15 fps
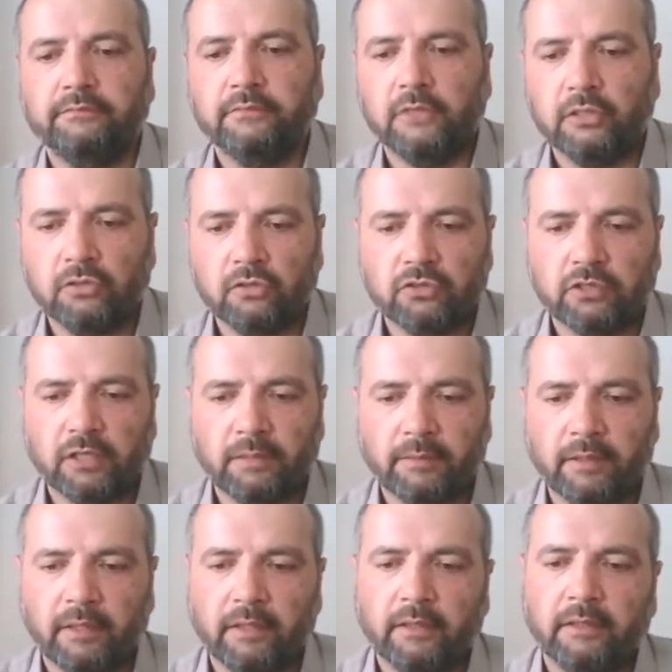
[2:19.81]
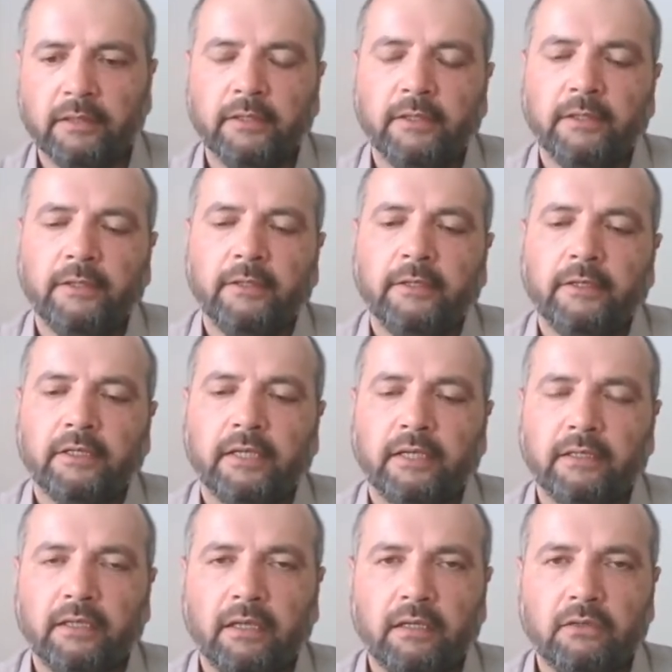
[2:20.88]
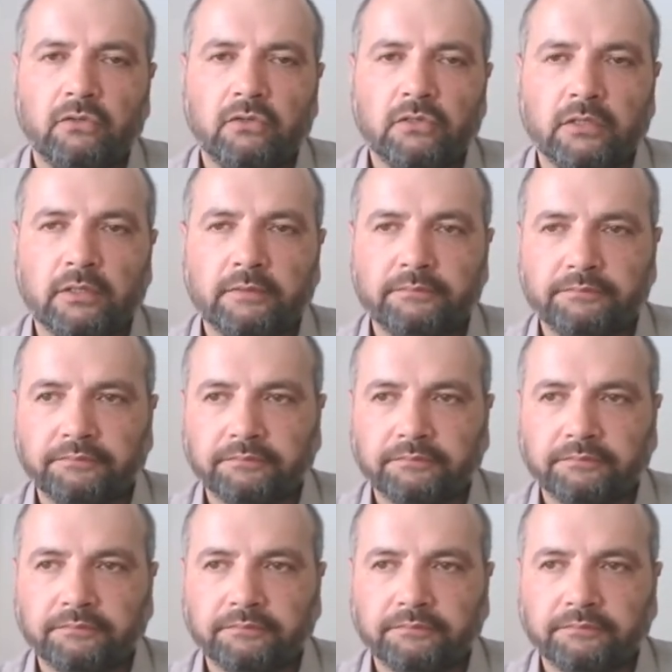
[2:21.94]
И то же самое, когда люди,